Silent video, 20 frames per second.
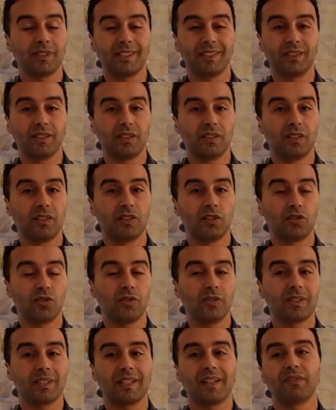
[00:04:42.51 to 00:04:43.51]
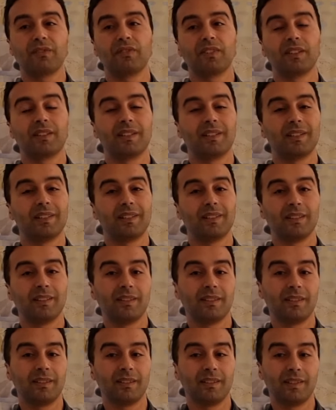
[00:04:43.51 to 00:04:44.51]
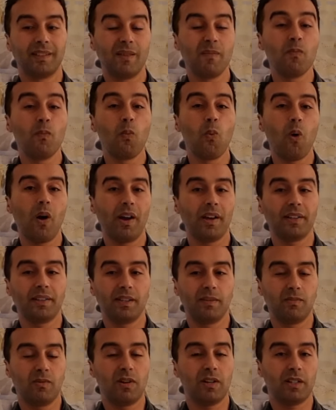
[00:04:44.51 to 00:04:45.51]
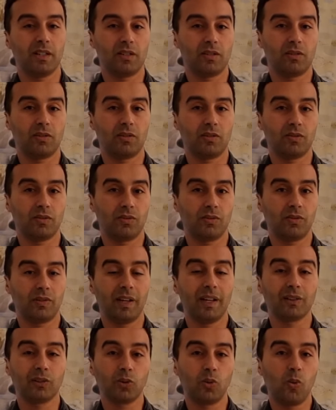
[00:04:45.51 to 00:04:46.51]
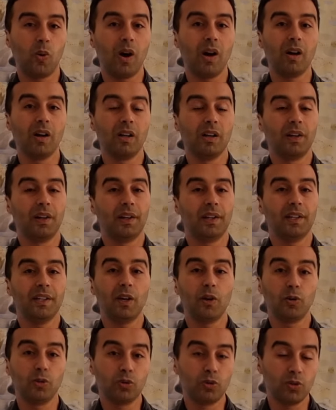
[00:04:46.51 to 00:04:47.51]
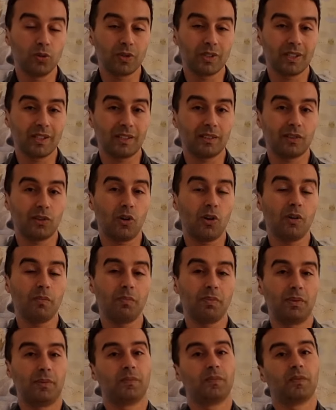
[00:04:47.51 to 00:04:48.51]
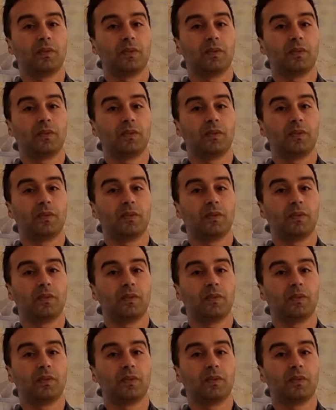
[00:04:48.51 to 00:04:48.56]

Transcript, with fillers: Il y a des, gens que ça fait des, des, mois et des mois qui sont sur L3. Il y a eu deux airdrops.